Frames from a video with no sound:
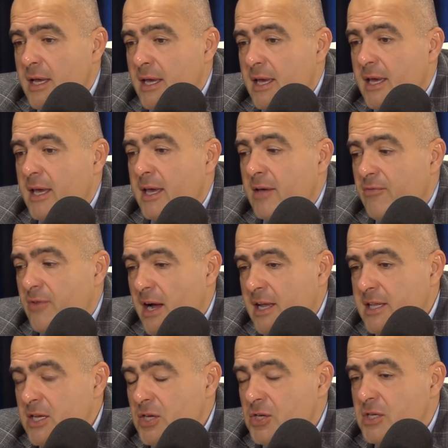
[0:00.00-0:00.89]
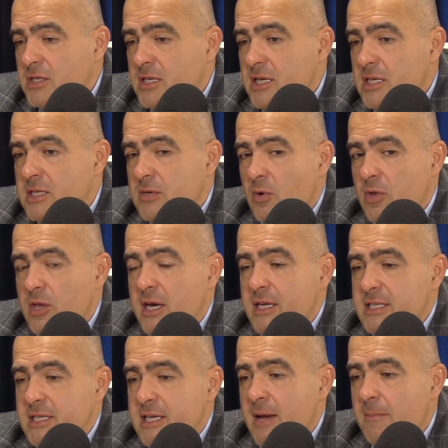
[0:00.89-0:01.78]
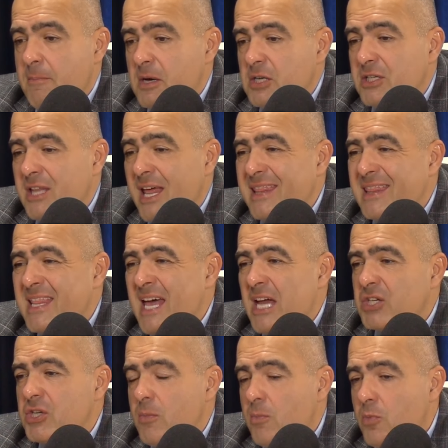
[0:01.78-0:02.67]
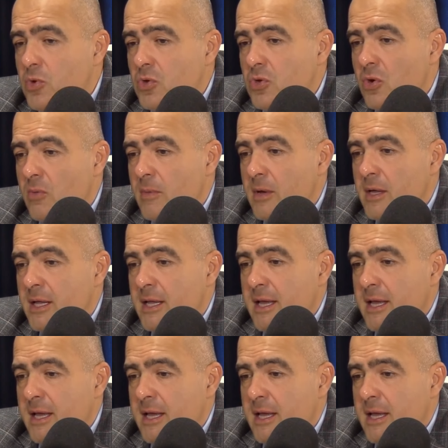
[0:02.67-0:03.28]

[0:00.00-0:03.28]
Э, фактически сегодня Россия пошла нашим путем.